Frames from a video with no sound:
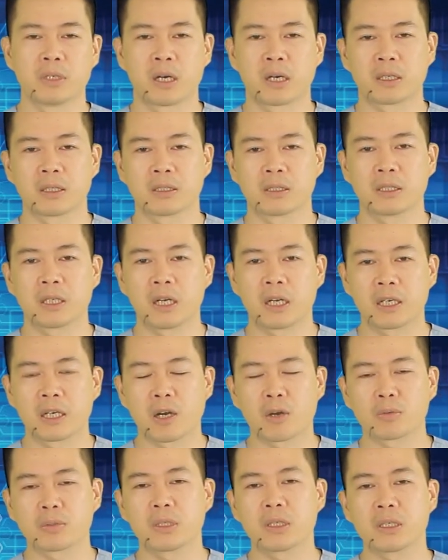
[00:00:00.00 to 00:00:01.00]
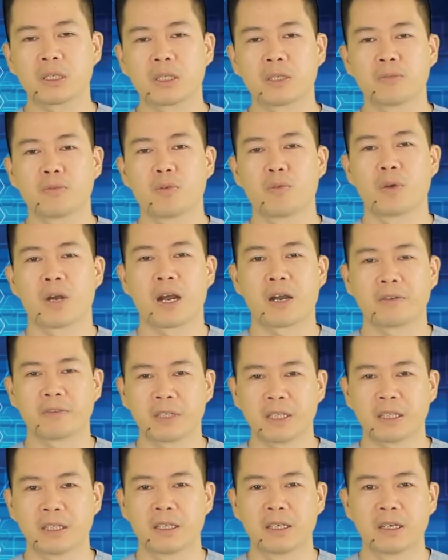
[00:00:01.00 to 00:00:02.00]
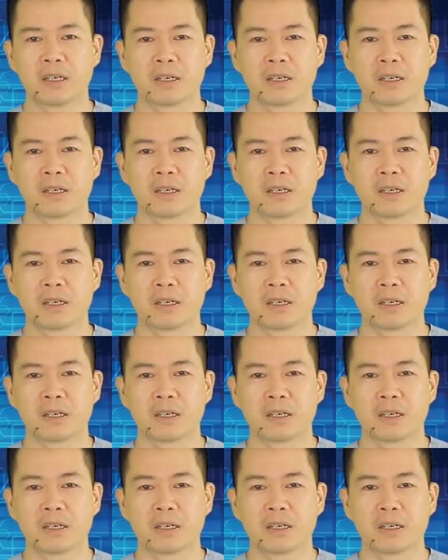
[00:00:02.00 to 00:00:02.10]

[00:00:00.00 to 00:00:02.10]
được, rất là đau tức cái vùng hạ vị